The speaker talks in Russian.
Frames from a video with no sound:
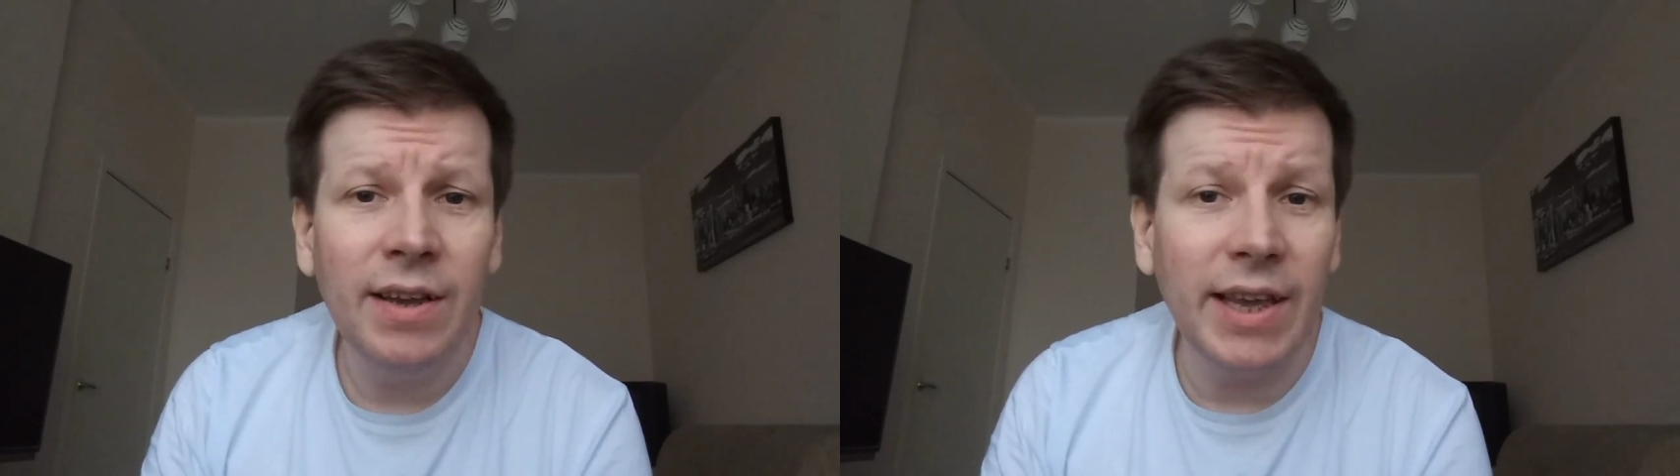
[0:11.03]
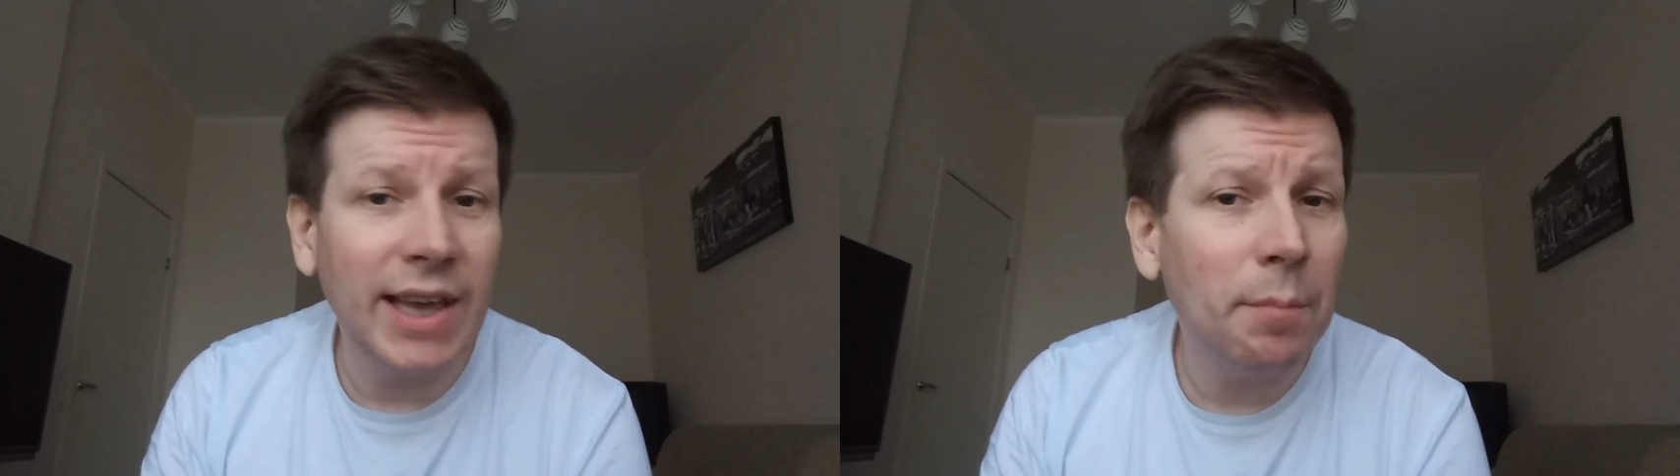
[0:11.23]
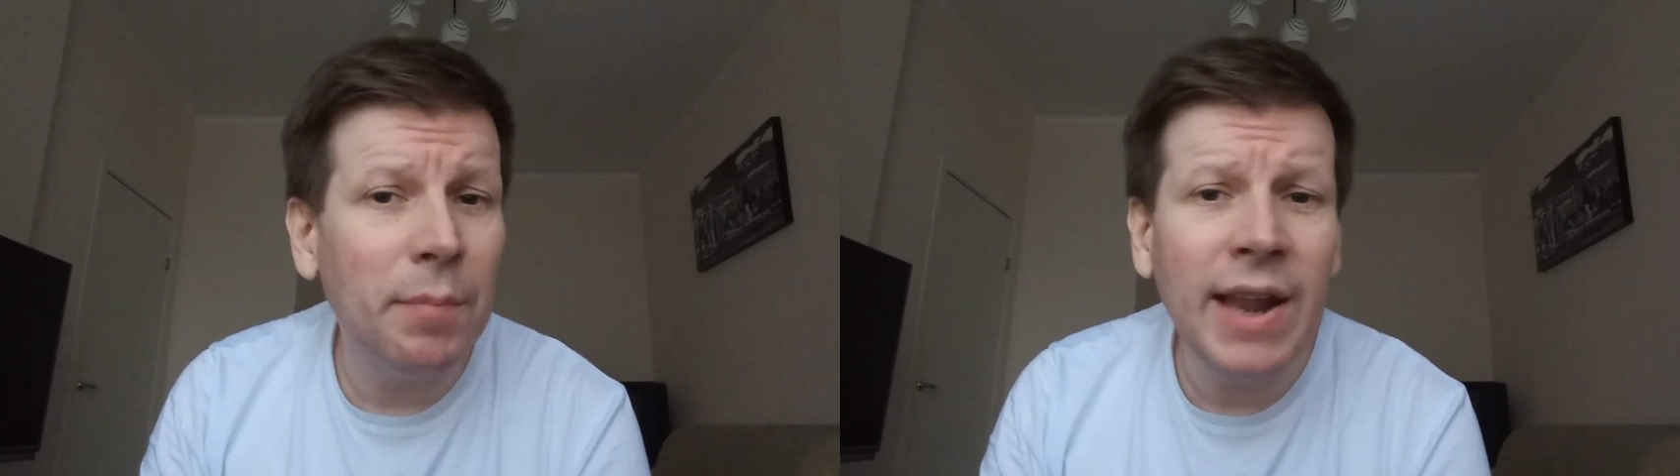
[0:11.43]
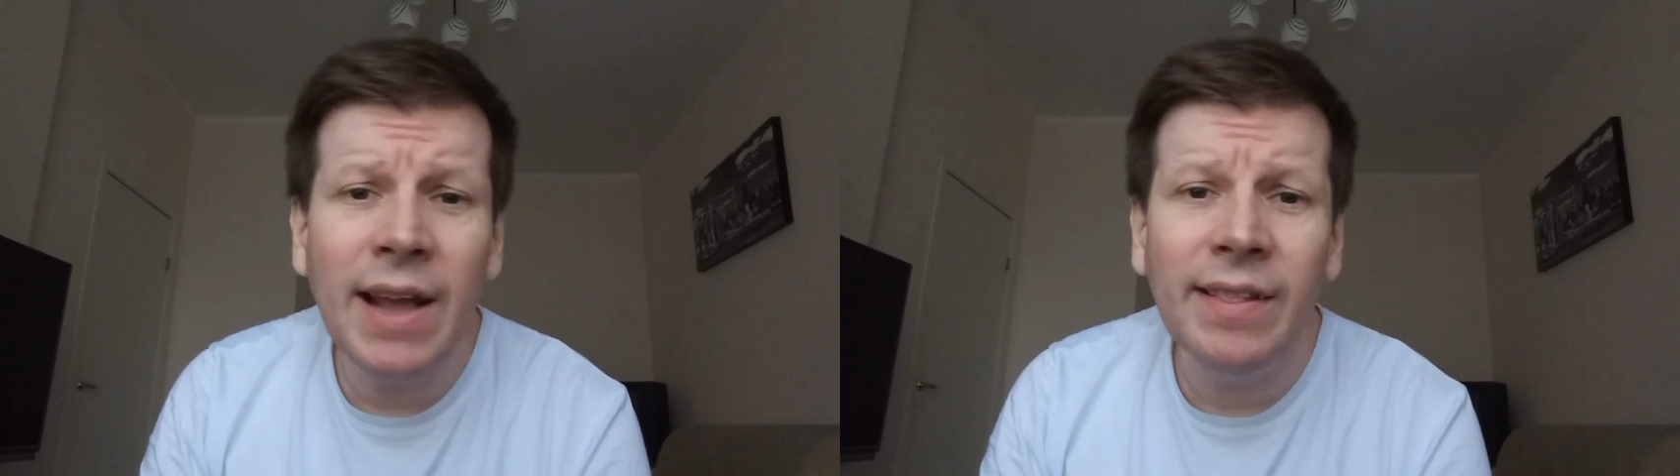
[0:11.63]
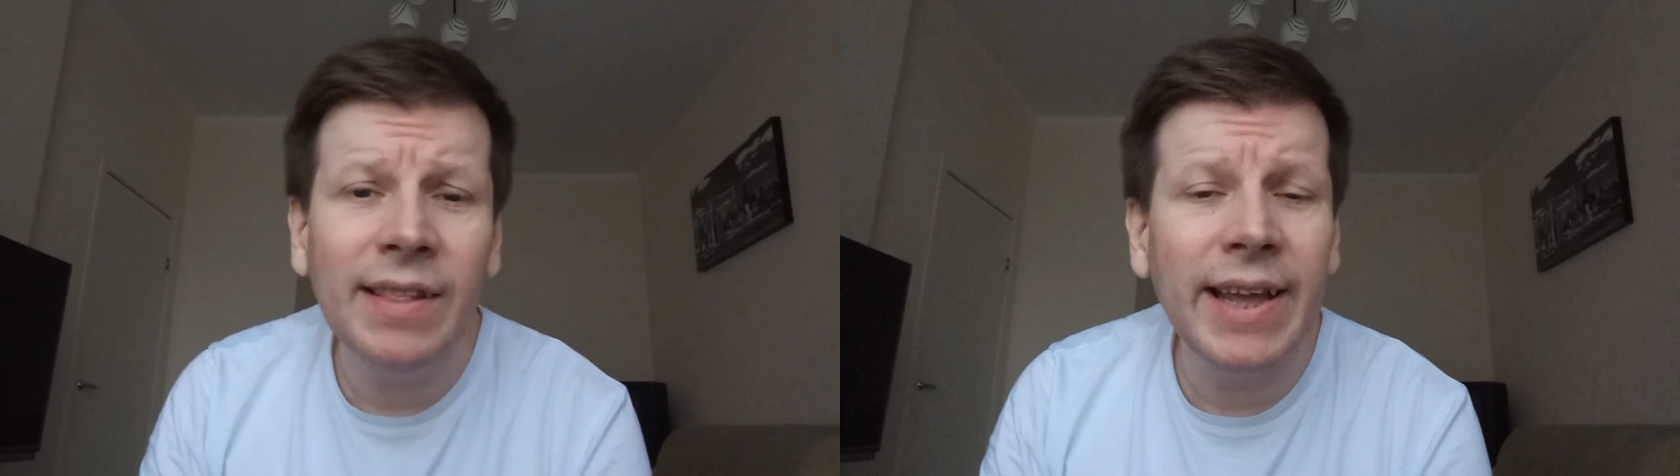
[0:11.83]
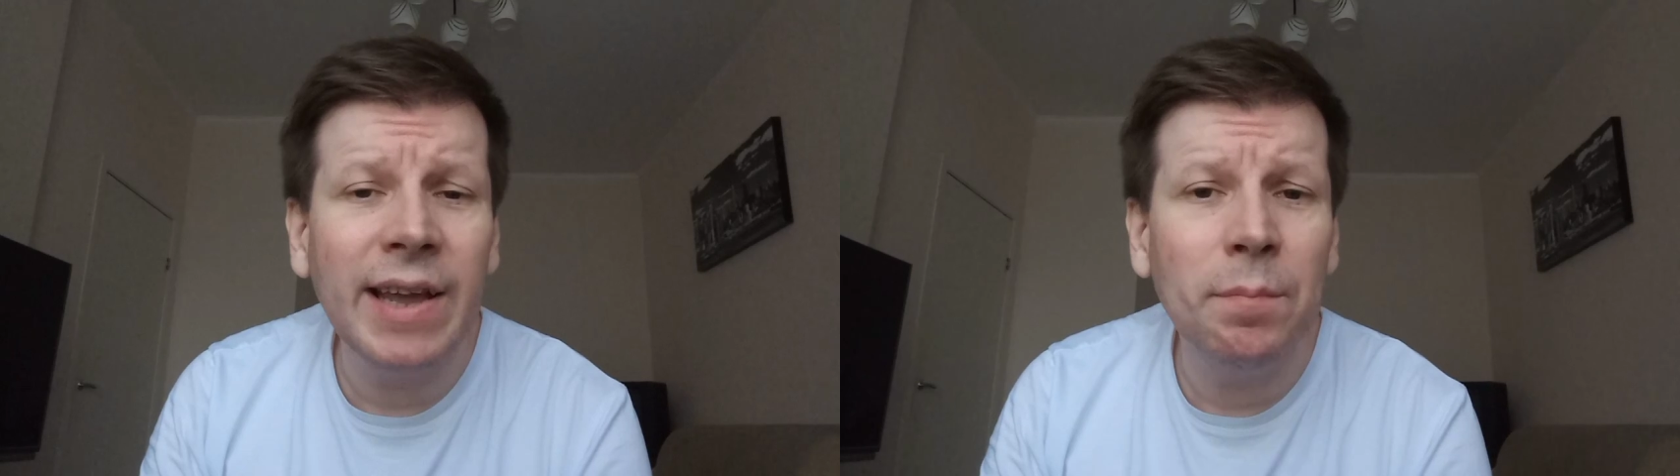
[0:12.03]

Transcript: Я бренная